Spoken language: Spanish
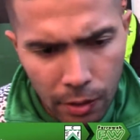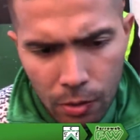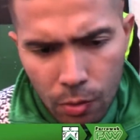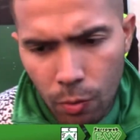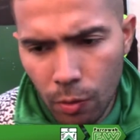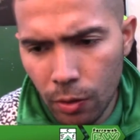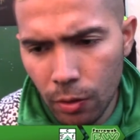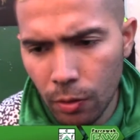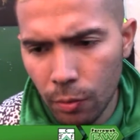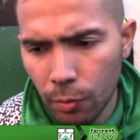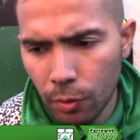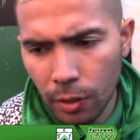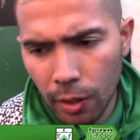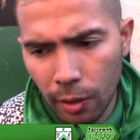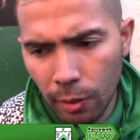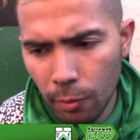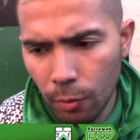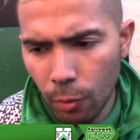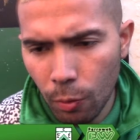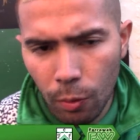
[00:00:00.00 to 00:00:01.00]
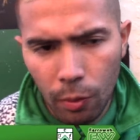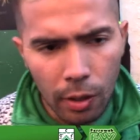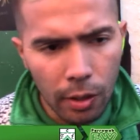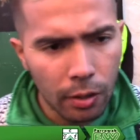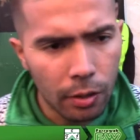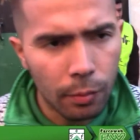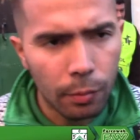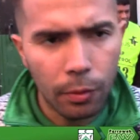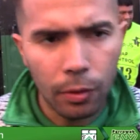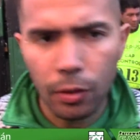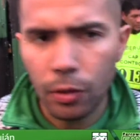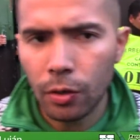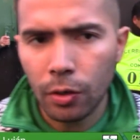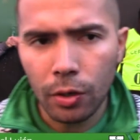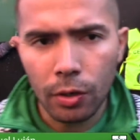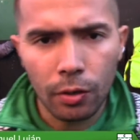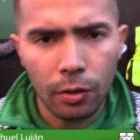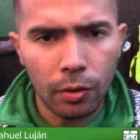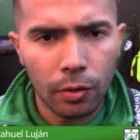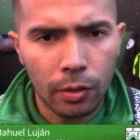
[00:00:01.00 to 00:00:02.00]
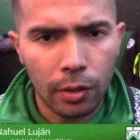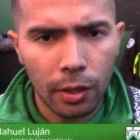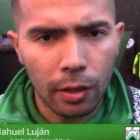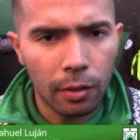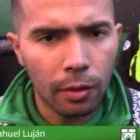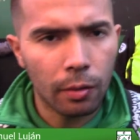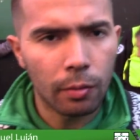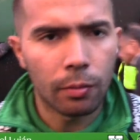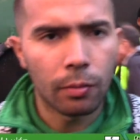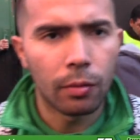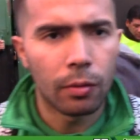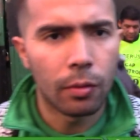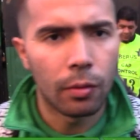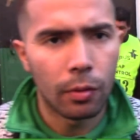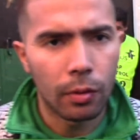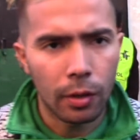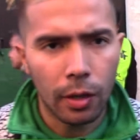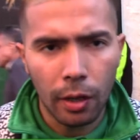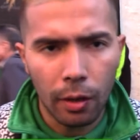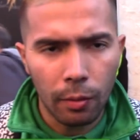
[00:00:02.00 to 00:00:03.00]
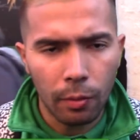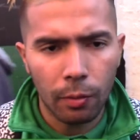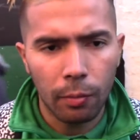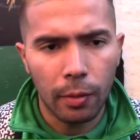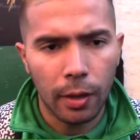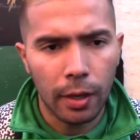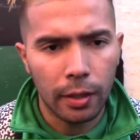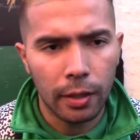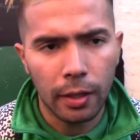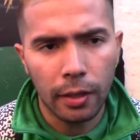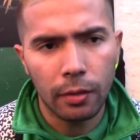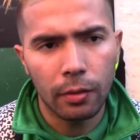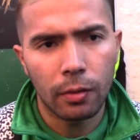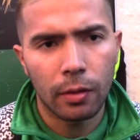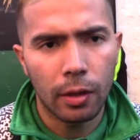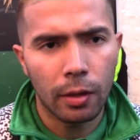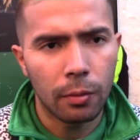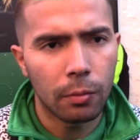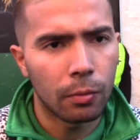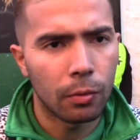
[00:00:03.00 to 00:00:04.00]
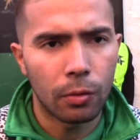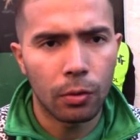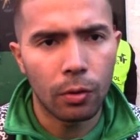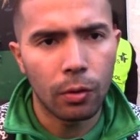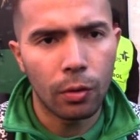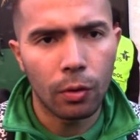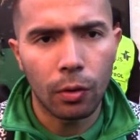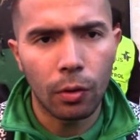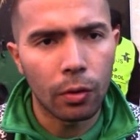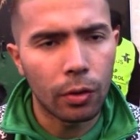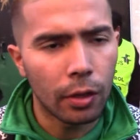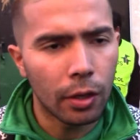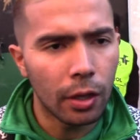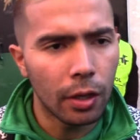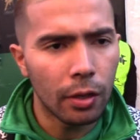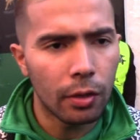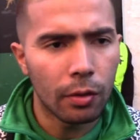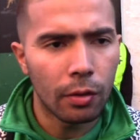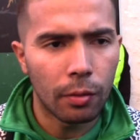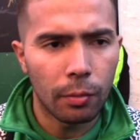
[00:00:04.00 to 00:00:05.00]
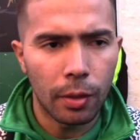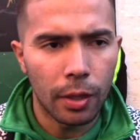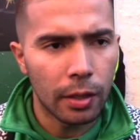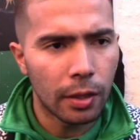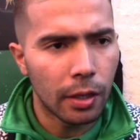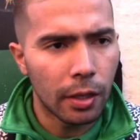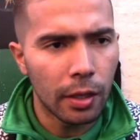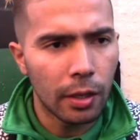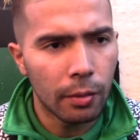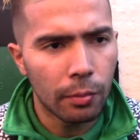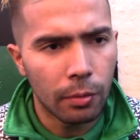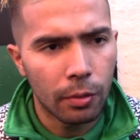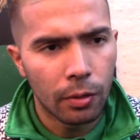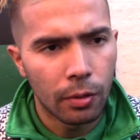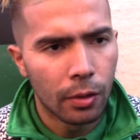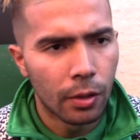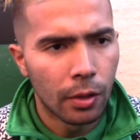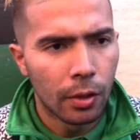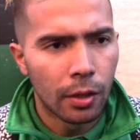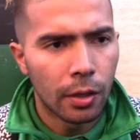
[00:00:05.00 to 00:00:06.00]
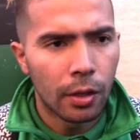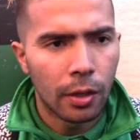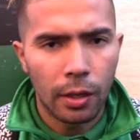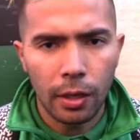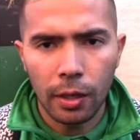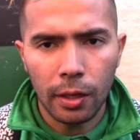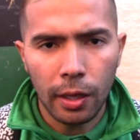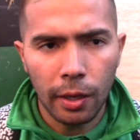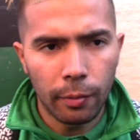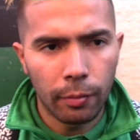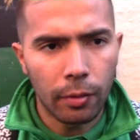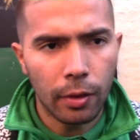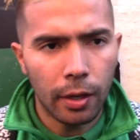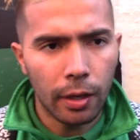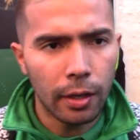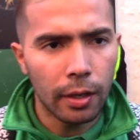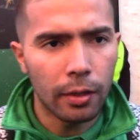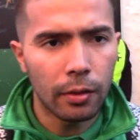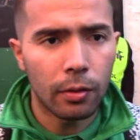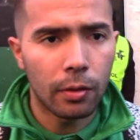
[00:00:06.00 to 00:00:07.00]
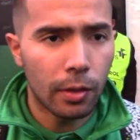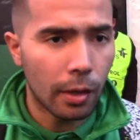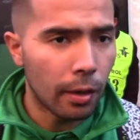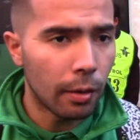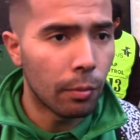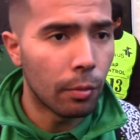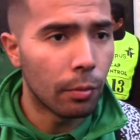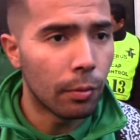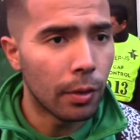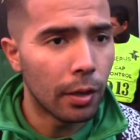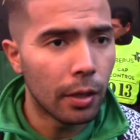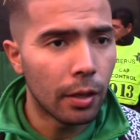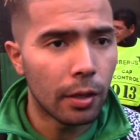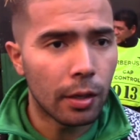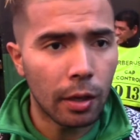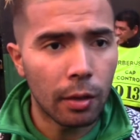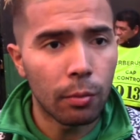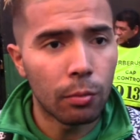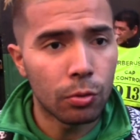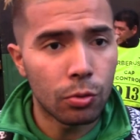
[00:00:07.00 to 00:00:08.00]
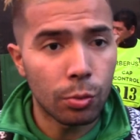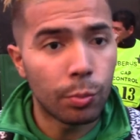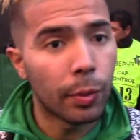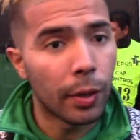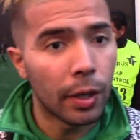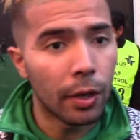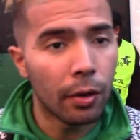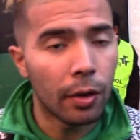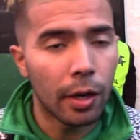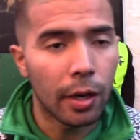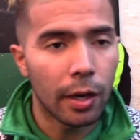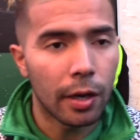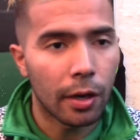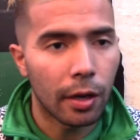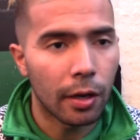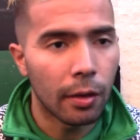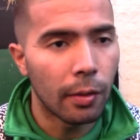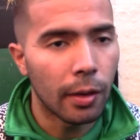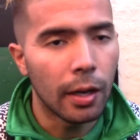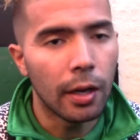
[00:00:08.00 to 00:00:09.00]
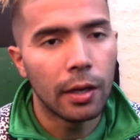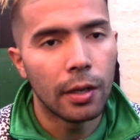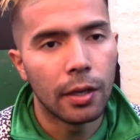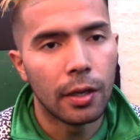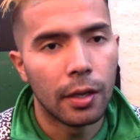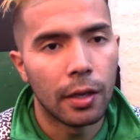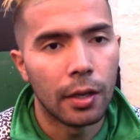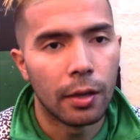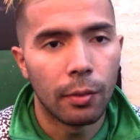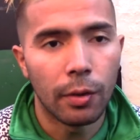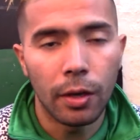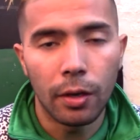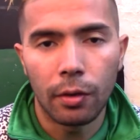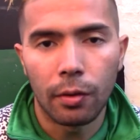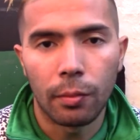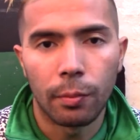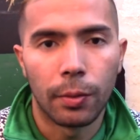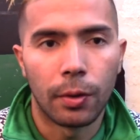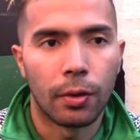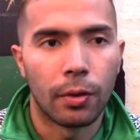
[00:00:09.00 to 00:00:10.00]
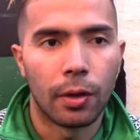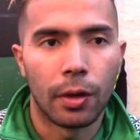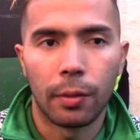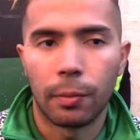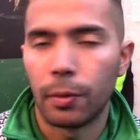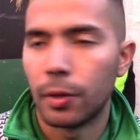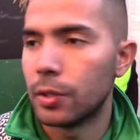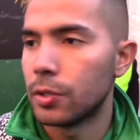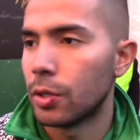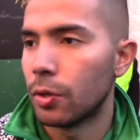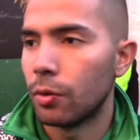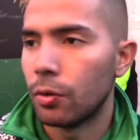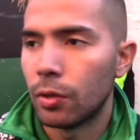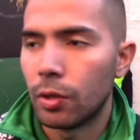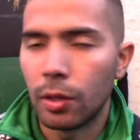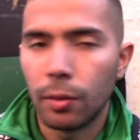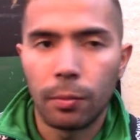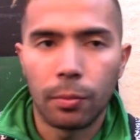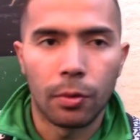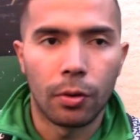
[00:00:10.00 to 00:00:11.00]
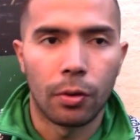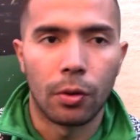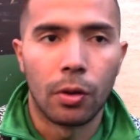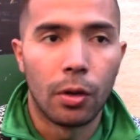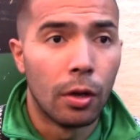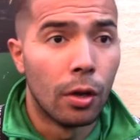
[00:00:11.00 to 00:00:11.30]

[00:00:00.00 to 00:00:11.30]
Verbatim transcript: jugando como estábamos jugando, porque yo creo que nos estábamos, estábamos matando, estábamos todos corriendo, metíamos estábamos ganando, estábamos bien, estábamos superiores al rival y bueno, pero después en el segundo tiempo